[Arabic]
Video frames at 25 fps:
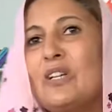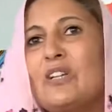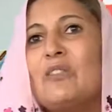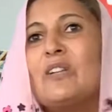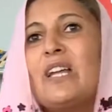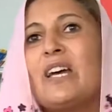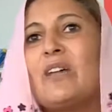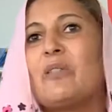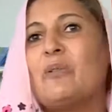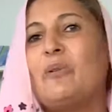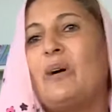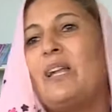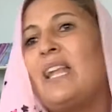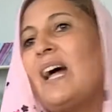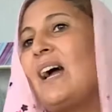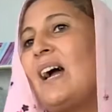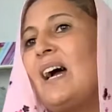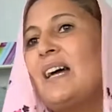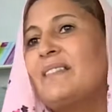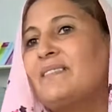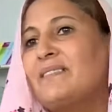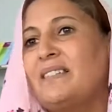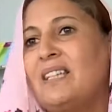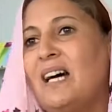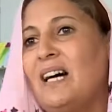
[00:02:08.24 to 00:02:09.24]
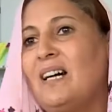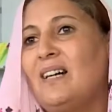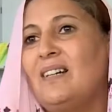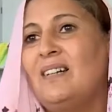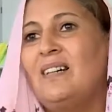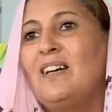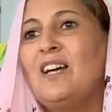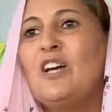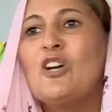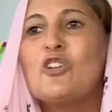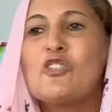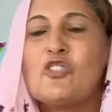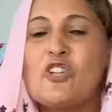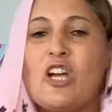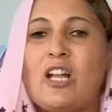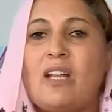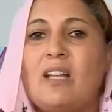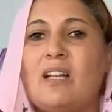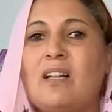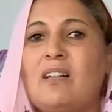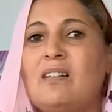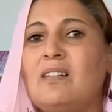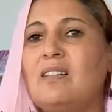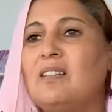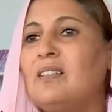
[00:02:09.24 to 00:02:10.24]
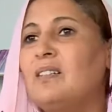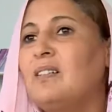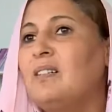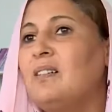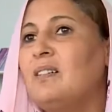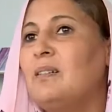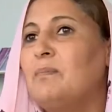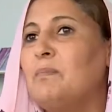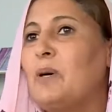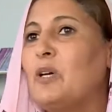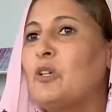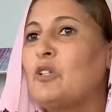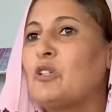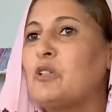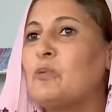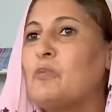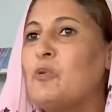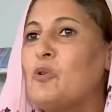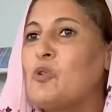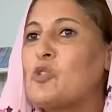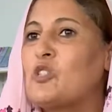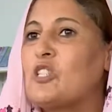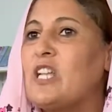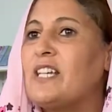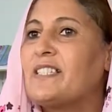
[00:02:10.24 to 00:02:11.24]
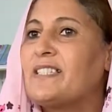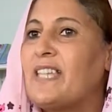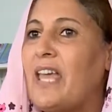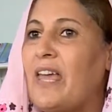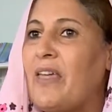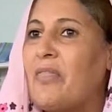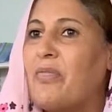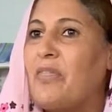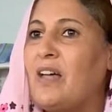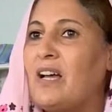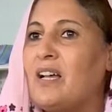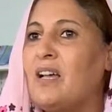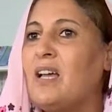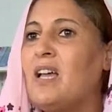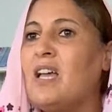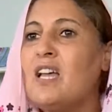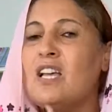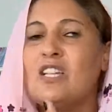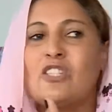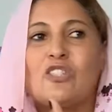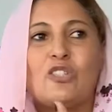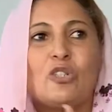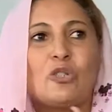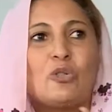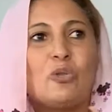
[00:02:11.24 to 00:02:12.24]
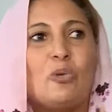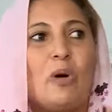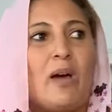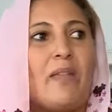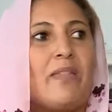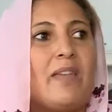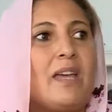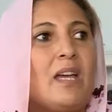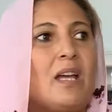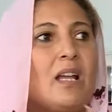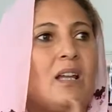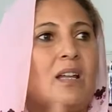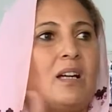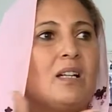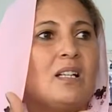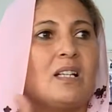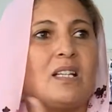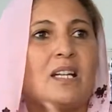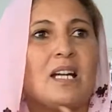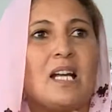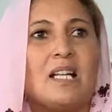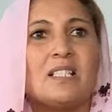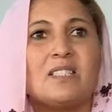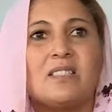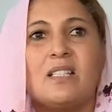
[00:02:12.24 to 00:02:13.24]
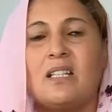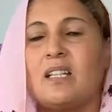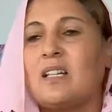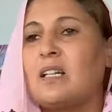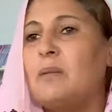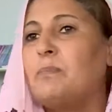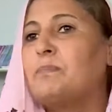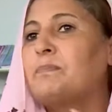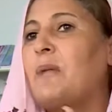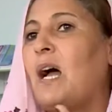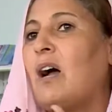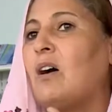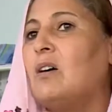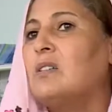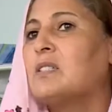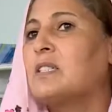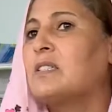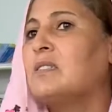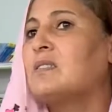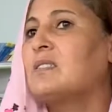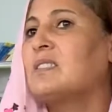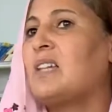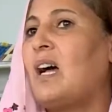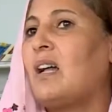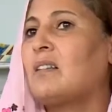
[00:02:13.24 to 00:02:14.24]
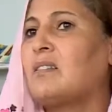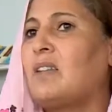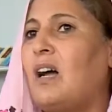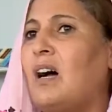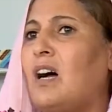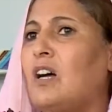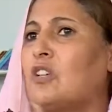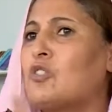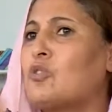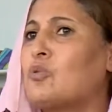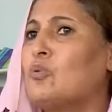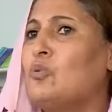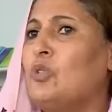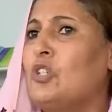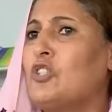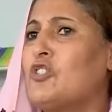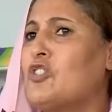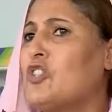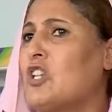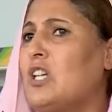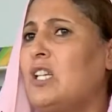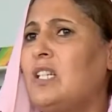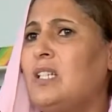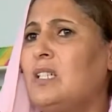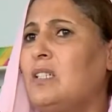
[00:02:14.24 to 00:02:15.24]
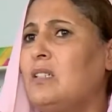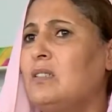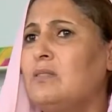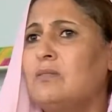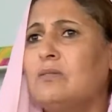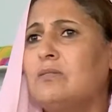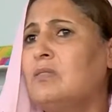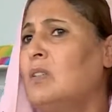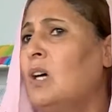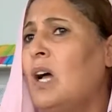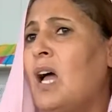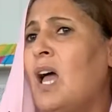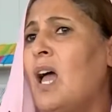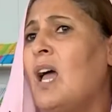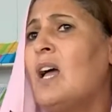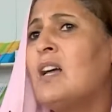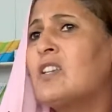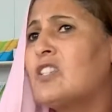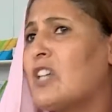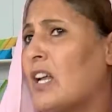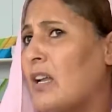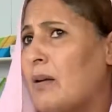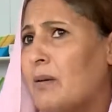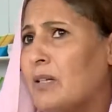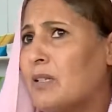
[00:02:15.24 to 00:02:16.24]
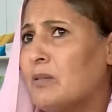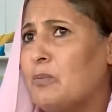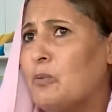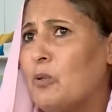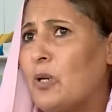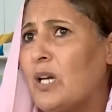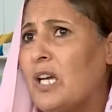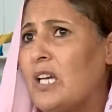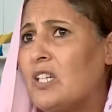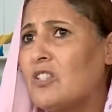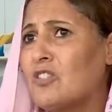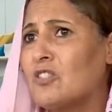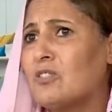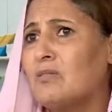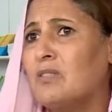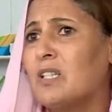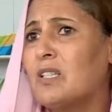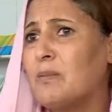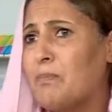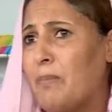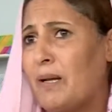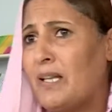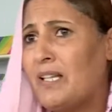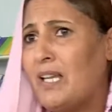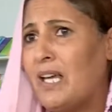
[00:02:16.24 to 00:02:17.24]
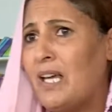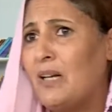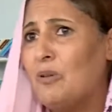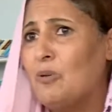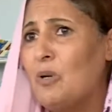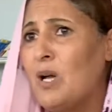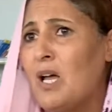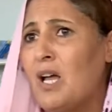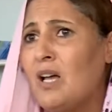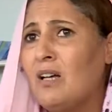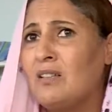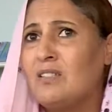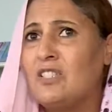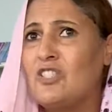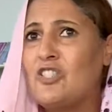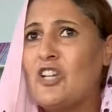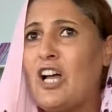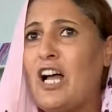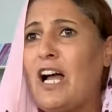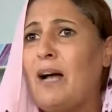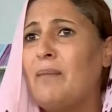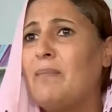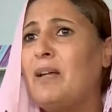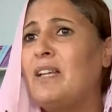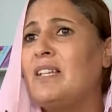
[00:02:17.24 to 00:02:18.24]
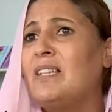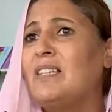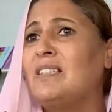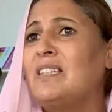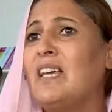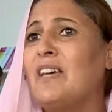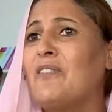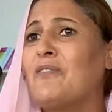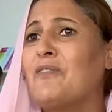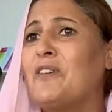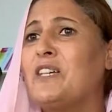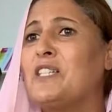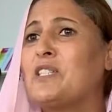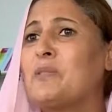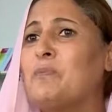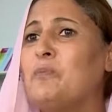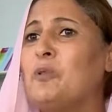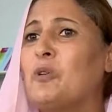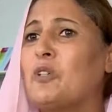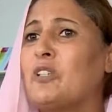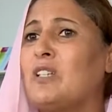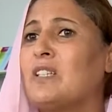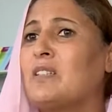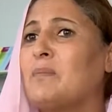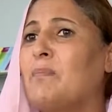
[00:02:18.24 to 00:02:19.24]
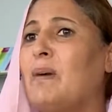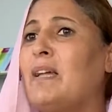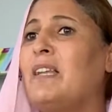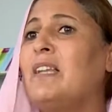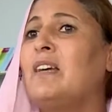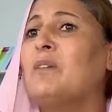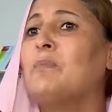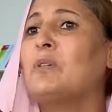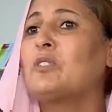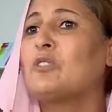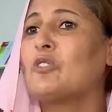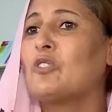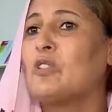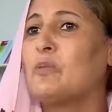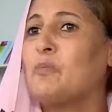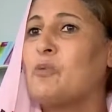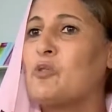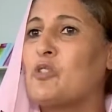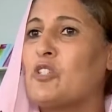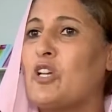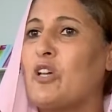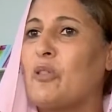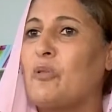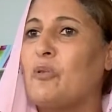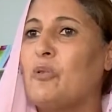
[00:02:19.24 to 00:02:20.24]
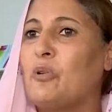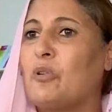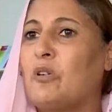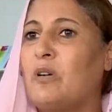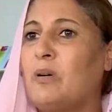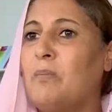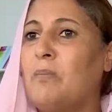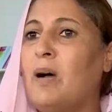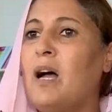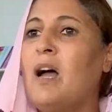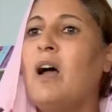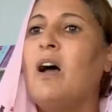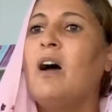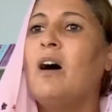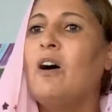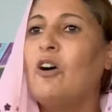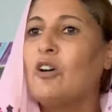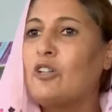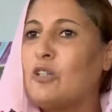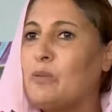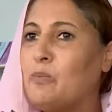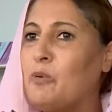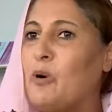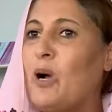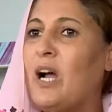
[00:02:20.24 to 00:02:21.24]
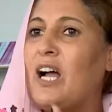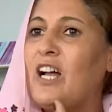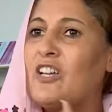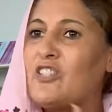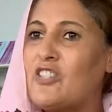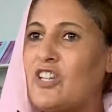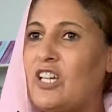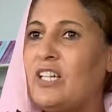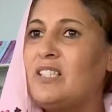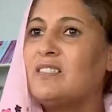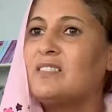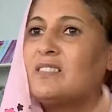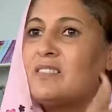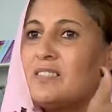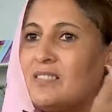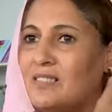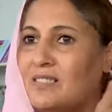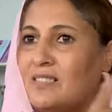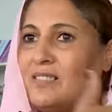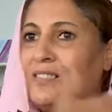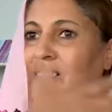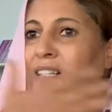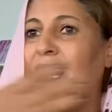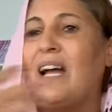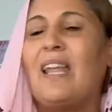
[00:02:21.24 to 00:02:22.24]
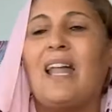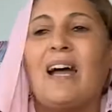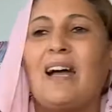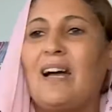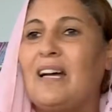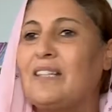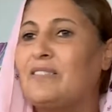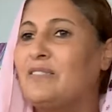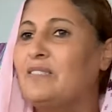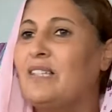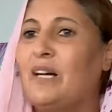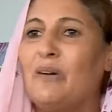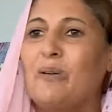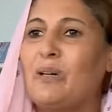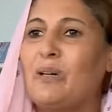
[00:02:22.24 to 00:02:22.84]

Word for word: انه ناخذوا على قدنا ان شاء الله ما يطلبوش الاساتذه سيرتو هذه اللي بتاع 19 و20 ان شاء الله ما يطلبوهاش نتمنى ديجا عامله نداء فيسبوك نتمنى ما تطلبوش اذوكم اطلبوا حاجات آه، على قدنا